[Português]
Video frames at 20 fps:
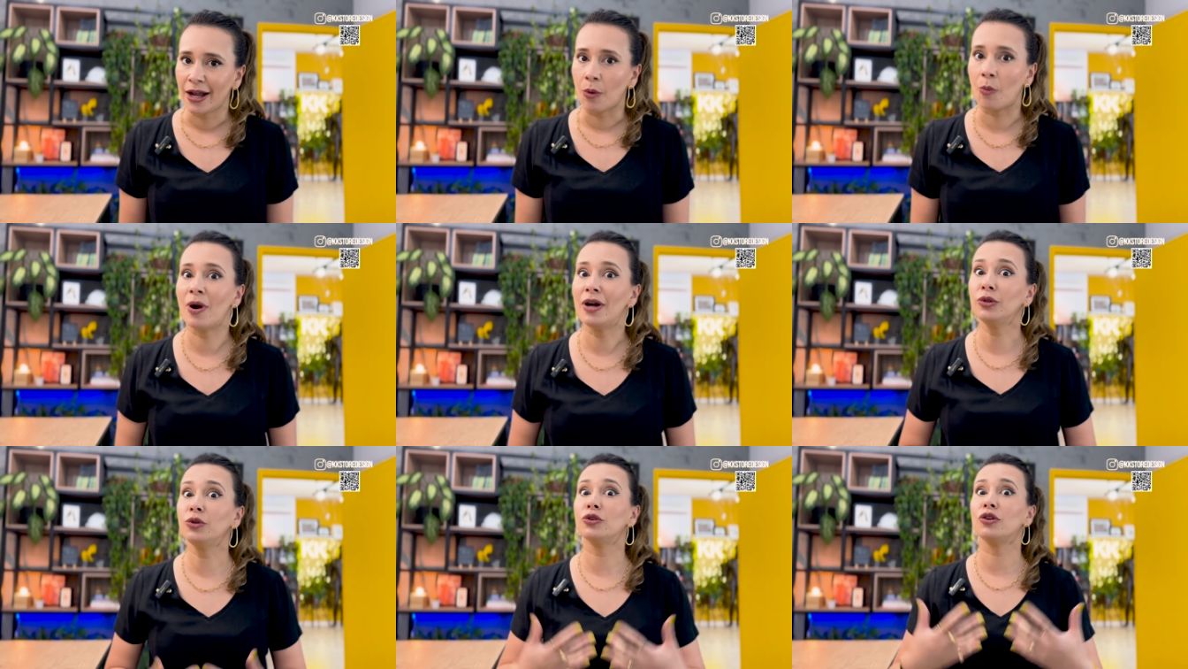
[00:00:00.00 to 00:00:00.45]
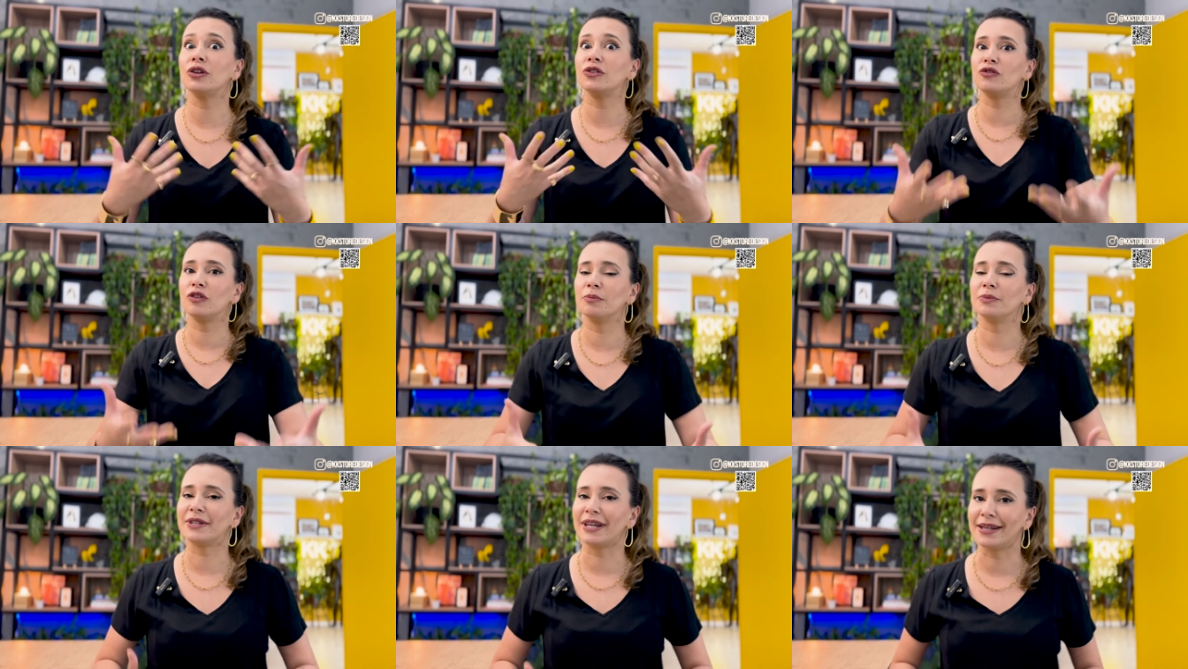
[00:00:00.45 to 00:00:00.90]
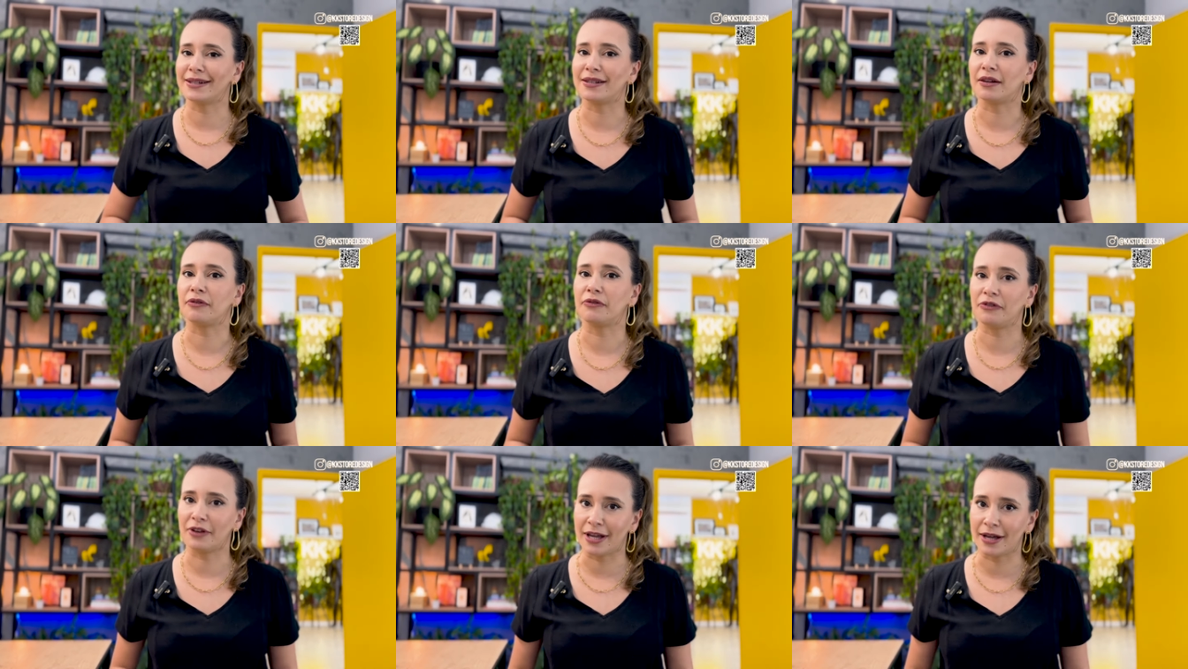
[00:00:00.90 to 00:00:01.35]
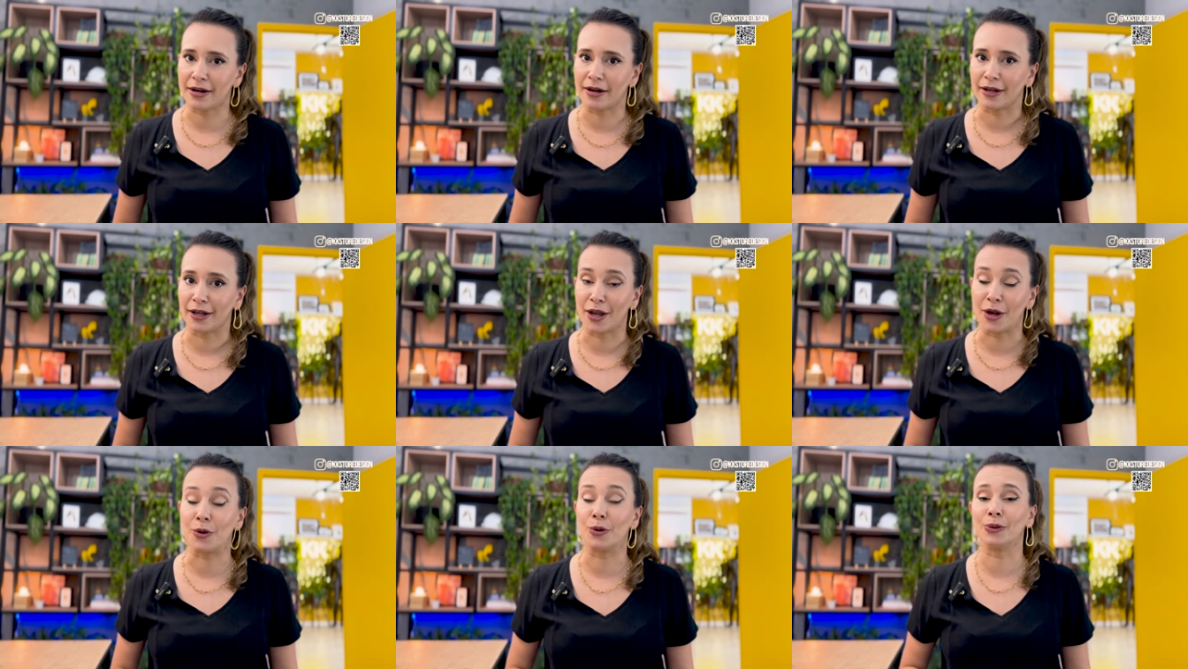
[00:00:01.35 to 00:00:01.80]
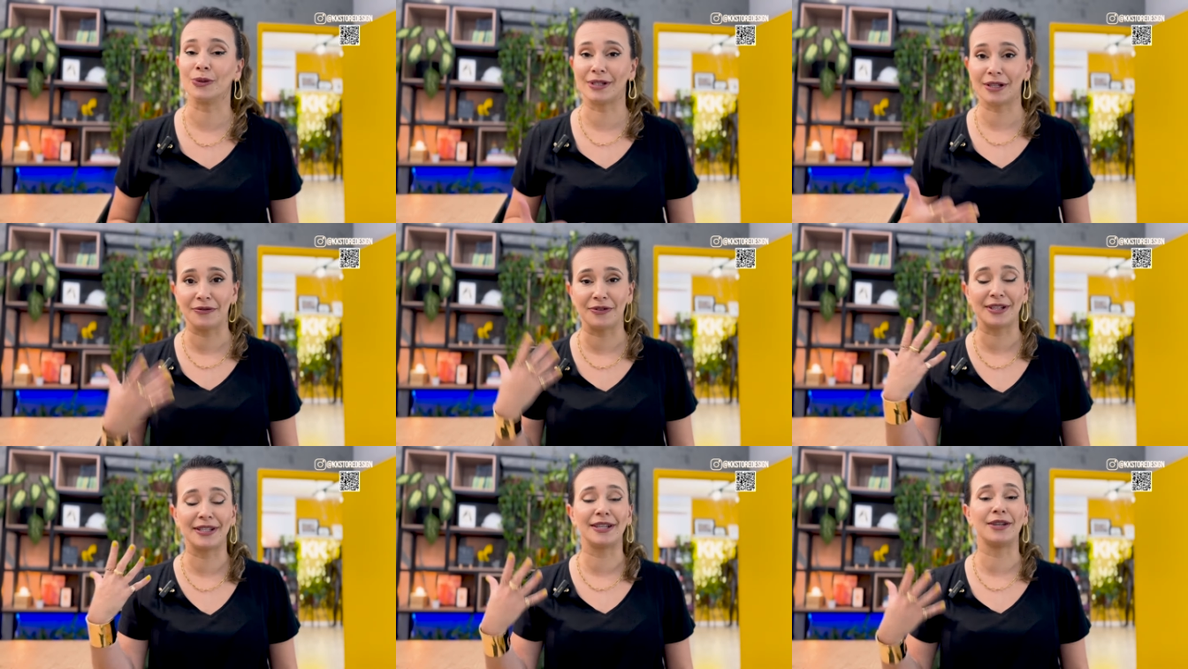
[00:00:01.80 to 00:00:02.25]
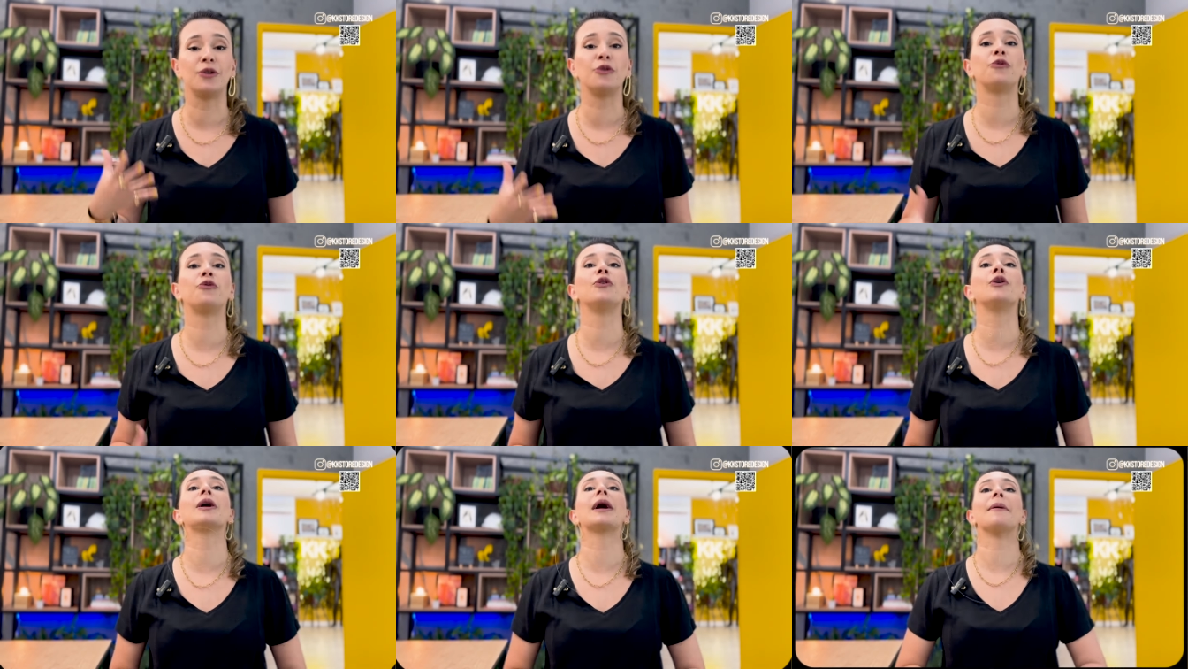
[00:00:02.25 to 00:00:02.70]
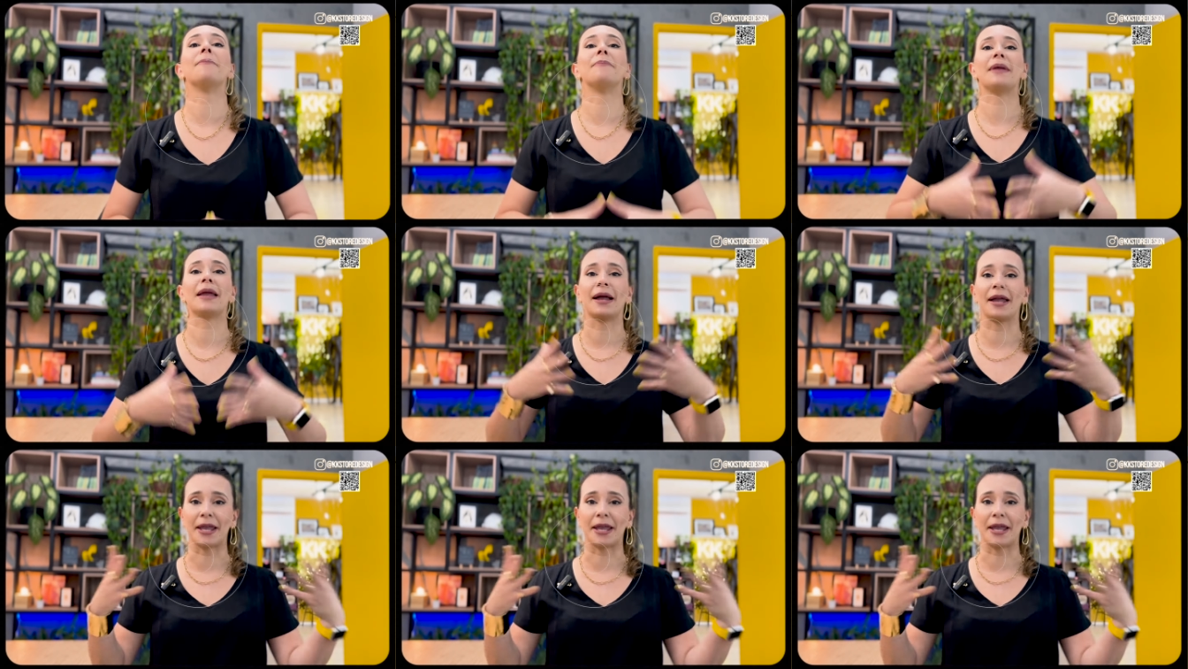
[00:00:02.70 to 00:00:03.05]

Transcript: Quando nós vamos a essa feira, que inclusive esse ano eu fui caminhar a